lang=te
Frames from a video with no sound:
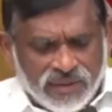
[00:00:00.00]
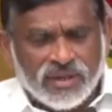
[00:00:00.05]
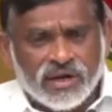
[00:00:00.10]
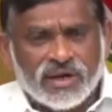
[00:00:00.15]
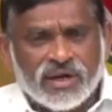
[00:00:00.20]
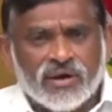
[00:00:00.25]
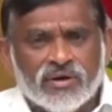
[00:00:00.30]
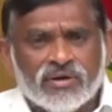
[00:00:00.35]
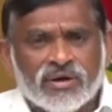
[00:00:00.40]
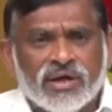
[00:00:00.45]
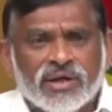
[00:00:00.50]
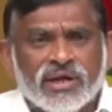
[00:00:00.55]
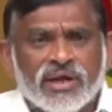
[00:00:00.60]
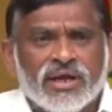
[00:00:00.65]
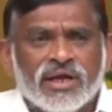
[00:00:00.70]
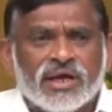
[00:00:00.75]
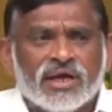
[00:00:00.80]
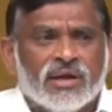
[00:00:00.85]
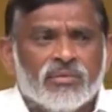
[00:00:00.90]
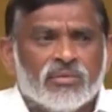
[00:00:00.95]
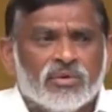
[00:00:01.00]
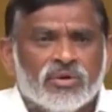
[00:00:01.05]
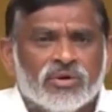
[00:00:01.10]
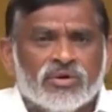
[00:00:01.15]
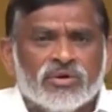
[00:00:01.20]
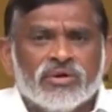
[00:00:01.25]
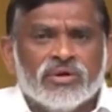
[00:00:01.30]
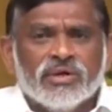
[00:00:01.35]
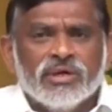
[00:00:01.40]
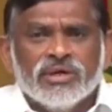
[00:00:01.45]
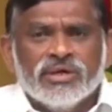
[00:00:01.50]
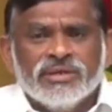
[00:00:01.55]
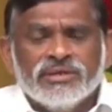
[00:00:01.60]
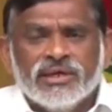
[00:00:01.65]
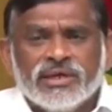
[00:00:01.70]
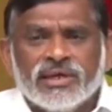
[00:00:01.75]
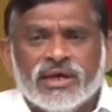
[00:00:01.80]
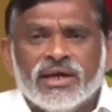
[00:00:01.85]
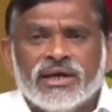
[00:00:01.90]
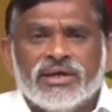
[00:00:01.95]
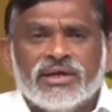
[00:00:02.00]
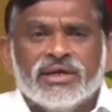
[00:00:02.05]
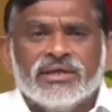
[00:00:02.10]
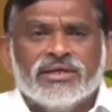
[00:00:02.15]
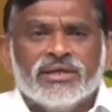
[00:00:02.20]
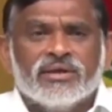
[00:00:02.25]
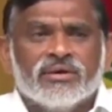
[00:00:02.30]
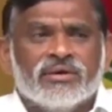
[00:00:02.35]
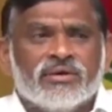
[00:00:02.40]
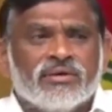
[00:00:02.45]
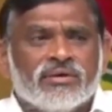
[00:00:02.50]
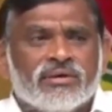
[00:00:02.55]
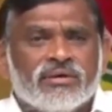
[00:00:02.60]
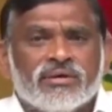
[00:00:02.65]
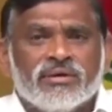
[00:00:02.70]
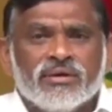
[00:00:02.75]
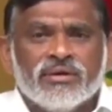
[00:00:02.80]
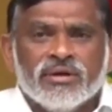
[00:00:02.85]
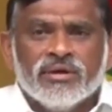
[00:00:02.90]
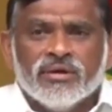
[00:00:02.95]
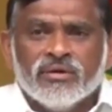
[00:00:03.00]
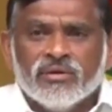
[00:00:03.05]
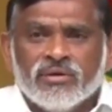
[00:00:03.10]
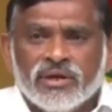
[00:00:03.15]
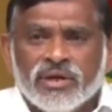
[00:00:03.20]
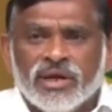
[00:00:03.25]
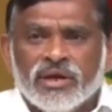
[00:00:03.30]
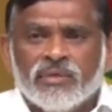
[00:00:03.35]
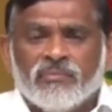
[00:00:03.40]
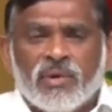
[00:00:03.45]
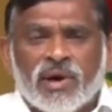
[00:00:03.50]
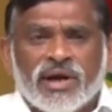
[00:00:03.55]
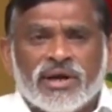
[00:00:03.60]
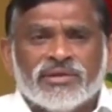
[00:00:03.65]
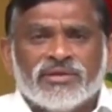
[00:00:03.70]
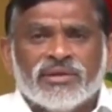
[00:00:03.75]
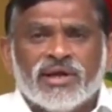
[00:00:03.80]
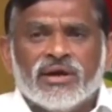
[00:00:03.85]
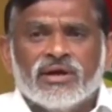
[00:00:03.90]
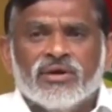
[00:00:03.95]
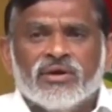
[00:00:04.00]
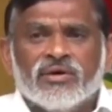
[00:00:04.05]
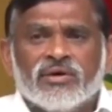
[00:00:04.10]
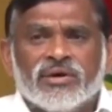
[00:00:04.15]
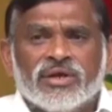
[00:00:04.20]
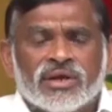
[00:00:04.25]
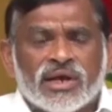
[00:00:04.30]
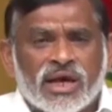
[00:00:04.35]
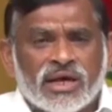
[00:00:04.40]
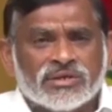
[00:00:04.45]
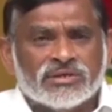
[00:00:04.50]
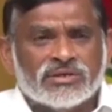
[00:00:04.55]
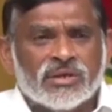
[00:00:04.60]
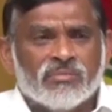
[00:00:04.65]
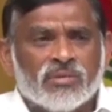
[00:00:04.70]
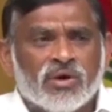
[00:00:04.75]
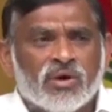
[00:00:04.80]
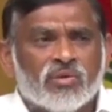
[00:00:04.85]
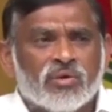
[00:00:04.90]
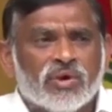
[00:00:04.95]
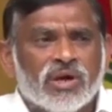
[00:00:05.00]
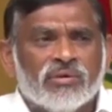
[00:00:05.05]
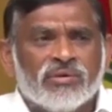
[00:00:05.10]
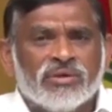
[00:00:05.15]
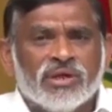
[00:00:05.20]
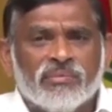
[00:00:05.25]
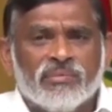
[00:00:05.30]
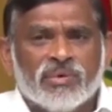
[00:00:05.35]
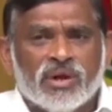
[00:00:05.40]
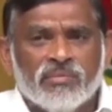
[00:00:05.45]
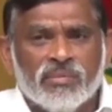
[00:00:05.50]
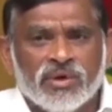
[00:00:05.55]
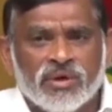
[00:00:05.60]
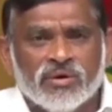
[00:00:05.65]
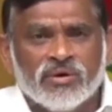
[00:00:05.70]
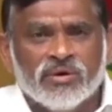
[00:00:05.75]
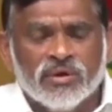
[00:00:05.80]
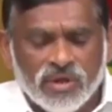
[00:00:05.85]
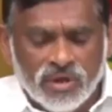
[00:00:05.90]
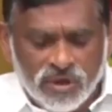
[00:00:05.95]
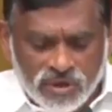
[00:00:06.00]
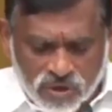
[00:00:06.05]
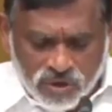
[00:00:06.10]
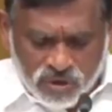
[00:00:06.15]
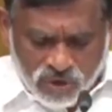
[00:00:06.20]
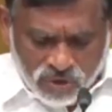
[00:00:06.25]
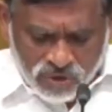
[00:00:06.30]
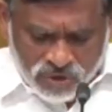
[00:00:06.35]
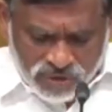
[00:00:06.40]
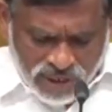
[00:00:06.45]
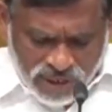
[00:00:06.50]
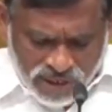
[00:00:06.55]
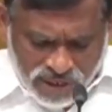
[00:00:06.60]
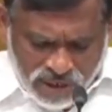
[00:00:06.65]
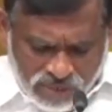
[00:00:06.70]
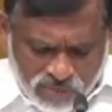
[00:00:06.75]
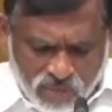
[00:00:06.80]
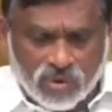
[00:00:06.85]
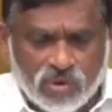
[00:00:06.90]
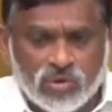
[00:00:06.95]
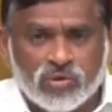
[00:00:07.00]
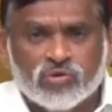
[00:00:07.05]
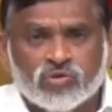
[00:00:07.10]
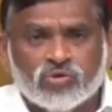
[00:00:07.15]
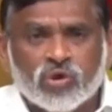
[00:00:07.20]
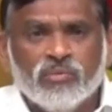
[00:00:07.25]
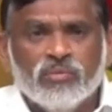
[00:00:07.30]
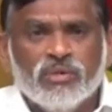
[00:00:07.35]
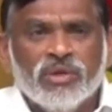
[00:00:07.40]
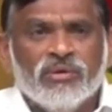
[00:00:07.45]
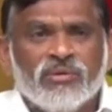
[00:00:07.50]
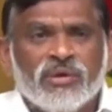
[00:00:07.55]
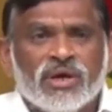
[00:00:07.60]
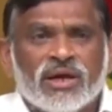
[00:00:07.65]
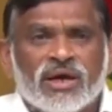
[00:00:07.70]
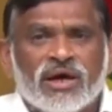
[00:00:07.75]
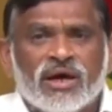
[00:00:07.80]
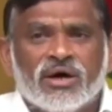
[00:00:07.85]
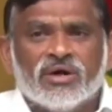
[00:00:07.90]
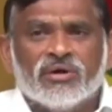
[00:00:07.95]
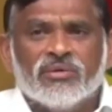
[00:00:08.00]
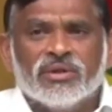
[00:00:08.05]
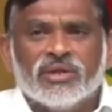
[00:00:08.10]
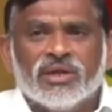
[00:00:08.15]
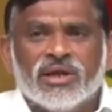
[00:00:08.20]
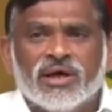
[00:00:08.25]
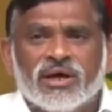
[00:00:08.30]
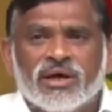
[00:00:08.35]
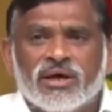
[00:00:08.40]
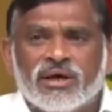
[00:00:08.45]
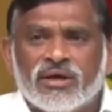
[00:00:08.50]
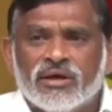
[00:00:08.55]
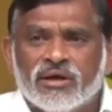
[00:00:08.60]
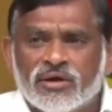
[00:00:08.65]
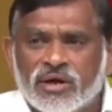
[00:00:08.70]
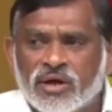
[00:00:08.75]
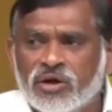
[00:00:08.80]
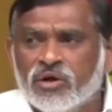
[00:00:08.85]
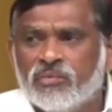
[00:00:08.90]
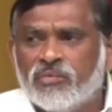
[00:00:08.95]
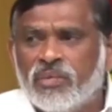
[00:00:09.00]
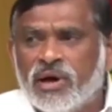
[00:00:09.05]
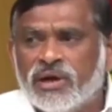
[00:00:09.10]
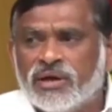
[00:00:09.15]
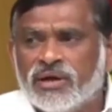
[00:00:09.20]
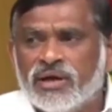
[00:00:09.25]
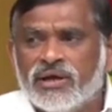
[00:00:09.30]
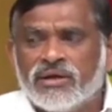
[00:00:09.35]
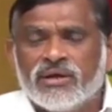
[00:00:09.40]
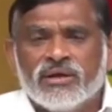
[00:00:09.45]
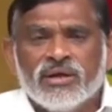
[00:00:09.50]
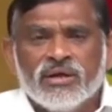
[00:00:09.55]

అంతేకాకుండా ఎన్నికల ముందు సింగిల్ టీచరు లేని పాఠశాలలు ఈ రాష్ట్రంలో ఉండవని చెప్పిన మీరు ఈరోజు దాదాపు తొమ్మిది వేల ఆరు వందల రెండు పాఠ